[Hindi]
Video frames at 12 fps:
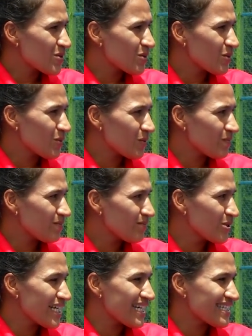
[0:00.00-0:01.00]
सो so,
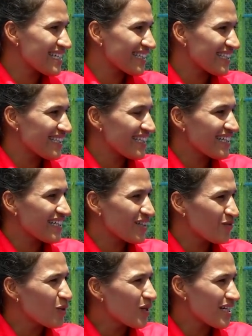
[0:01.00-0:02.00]
मुझे ऐसा लगता था कि अगर वो